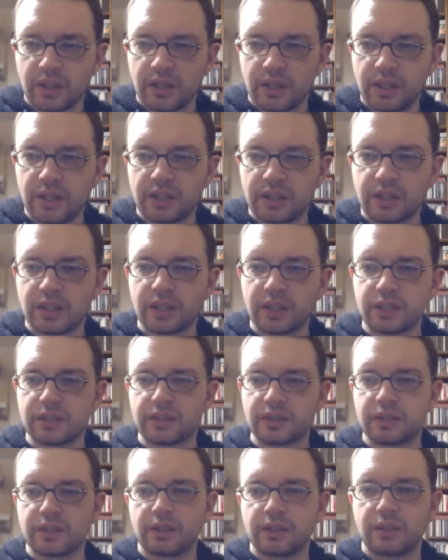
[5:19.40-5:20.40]
I
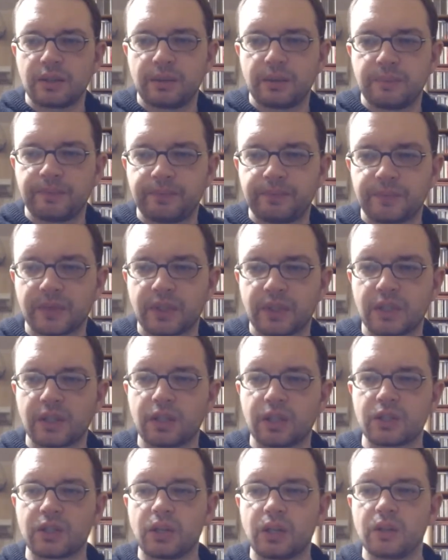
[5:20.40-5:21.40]
teraz um,
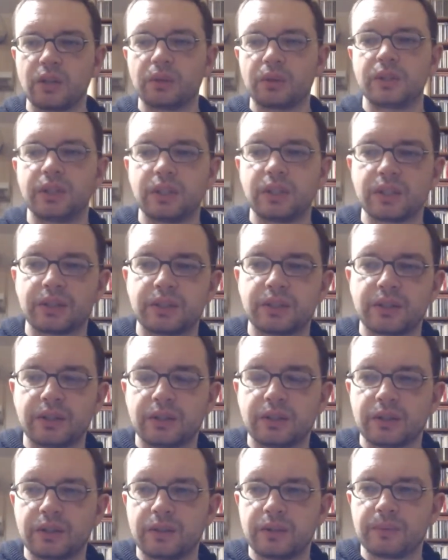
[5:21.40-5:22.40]
kaszalot jest.
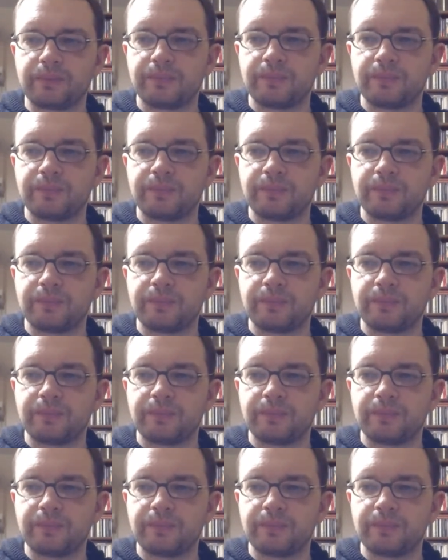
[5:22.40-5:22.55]
Um,